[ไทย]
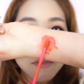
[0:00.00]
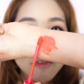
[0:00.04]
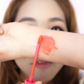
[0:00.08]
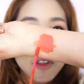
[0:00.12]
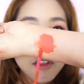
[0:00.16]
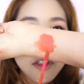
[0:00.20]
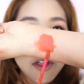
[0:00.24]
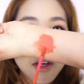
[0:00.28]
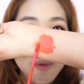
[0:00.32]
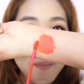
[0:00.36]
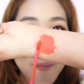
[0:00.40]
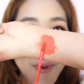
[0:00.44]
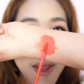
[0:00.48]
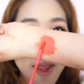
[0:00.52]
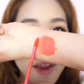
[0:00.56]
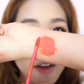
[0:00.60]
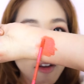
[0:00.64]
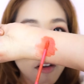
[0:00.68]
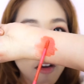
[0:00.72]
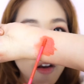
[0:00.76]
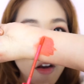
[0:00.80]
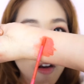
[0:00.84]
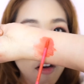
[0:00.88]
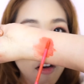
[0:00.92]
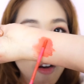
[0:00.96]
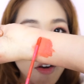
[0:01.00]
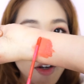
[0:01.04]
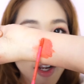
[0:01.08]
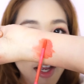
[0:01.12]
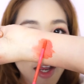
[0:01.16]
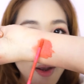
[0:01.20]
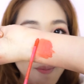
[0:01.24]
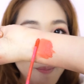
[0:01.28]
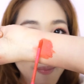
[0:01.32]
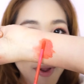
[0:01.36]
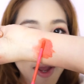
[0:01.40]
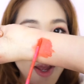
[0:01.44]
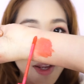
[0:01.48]
เนื้อแป้งก็ค่อนข้า
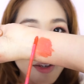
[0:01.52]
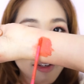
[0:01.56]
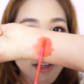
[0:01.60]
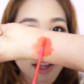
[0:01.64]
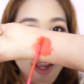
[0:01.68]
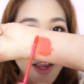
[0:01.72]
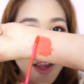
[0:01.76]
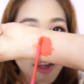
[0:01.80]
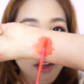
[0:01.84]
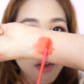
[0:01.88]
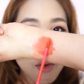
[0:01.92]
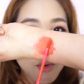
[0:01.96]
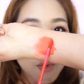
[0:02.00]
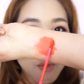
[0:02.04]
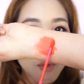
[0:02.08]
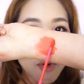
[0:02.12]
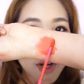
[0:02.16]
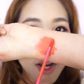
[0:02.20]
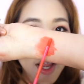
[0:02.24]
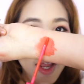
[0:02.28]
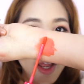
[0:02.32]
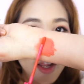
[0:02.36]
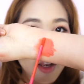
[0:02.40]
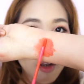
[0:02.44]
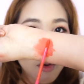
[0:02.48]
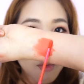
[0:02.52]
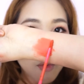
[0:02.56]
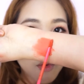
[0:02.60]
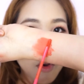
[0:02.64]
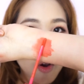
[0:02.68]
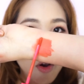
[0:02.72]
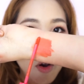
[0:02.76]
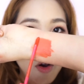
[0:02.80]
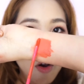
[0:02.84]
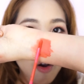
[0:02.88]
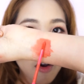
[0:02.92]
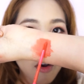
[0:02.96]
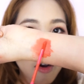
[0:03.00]
งปาดง่ายอยู่นะแล้ว
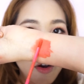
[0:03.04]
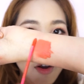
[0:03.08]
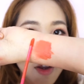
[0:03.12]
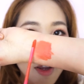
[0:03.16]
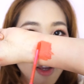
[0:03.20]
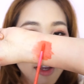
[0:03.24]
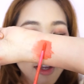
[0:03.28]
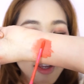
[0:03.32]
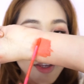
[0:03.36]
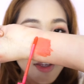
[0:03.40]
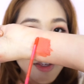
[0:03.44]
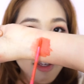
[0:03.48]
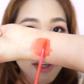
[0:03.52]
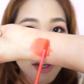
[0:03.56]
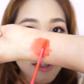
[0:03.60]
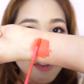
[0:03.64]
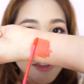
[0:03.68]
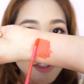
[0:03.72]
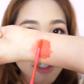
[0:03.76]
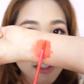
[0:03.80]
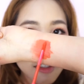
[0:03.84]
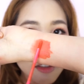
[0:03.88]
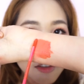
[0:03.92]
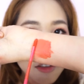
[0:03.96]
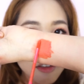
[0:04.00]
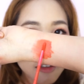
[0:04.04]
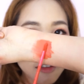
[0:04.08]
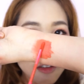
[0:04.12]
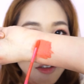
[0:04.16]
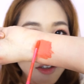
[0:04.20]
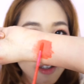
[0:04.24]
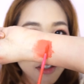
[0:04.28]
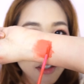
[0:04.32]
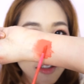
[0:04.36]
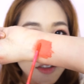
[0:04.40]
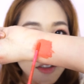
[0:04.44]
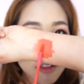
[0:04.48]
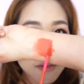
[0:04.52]
ก็อย่างเช่นเคย
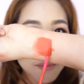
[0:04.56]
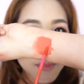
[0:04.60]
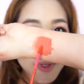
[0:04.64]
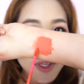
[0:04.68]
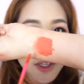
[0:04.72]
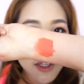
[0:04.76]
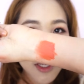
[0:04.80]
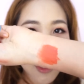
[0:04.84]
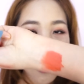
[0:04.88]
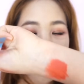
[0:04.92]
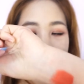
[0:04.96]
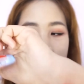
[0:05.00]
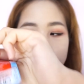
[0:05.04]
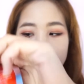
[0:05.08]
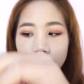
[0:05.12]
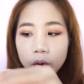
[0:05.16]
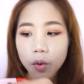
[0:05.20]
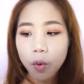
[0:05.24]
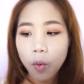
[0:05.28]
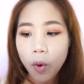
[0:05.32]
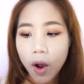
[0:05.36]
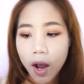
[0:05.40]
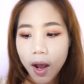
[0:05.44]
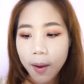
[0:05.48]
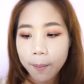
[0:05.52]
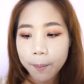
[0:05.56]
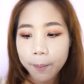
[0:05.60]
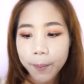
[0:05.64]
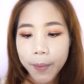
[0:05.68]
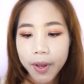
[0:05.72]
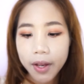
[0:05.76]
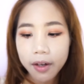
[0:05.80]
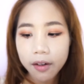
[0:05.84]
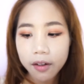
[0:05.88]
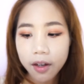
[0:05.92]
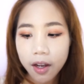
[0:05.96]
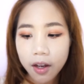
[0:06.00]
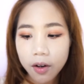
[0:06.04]
คือมีกลิ่นความเป็
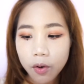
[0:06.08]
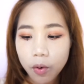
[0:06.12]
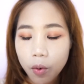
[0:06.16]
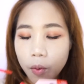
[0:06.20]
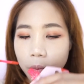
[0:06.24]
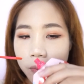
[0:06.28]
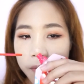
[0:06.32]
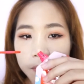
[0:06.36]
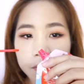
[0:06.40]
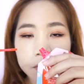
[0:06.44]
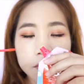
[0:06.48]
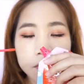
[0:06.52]
นขนม